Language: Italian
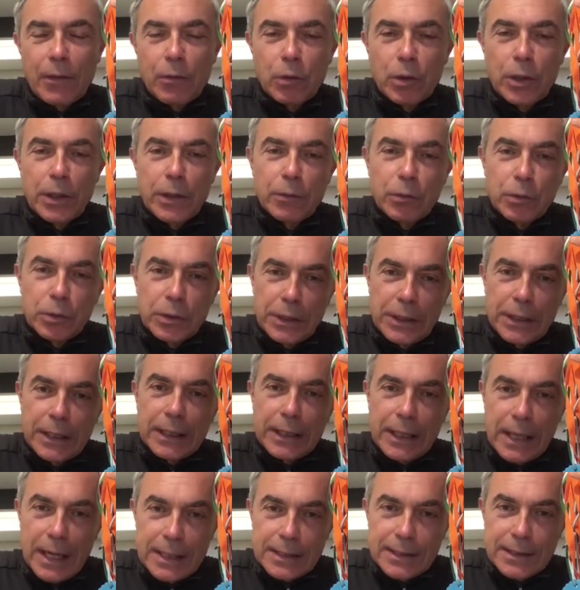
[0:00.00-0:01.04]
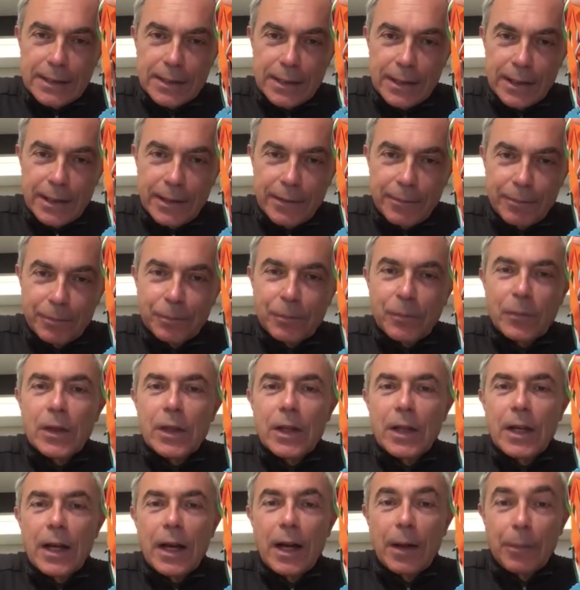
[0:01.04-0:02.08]
volevo dire grazie
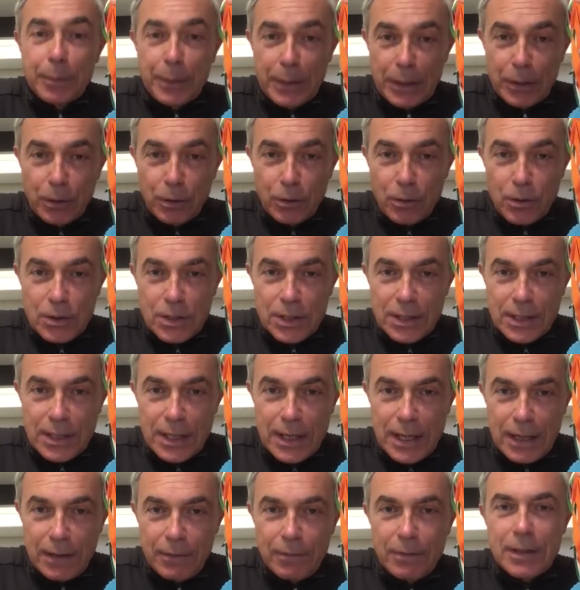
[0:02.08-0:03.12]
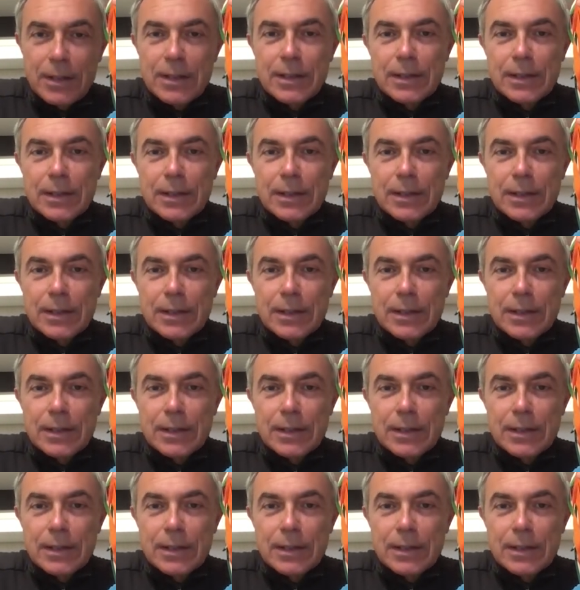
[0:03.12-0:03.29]
a Piero Rosasalva,